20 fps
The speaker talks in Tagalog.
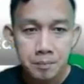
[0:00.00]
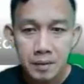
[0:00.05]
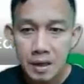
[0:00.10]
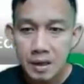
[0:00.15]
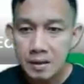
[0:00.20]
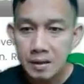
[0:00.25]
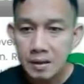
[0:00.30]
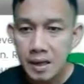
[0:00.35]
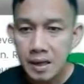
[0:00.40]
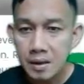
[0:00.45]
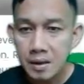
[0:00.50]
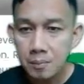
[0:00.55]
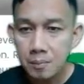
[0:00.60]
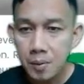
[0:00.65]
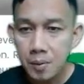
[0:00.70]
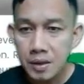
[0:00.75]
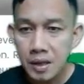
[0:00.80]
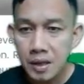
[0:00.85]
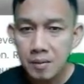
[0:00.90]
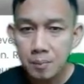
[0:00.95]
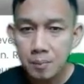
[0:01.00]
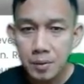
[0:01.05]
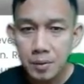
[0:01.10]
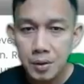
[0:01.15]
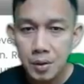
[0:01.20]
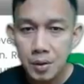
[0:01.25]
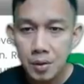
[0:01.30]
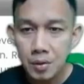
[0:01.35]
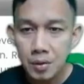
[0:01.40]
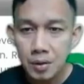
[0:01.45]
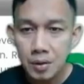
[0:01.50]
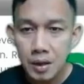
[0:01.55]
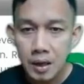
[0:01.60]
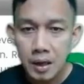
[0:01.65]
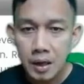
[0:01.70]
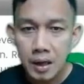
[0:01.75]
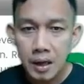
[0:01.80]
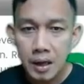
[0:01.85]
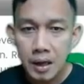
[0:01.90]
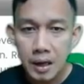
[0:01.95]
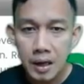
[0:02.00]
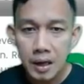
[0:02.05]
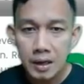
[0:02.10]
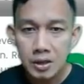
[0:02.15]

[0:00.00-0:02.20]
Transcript: And then, pwede rin po yung uh, ah,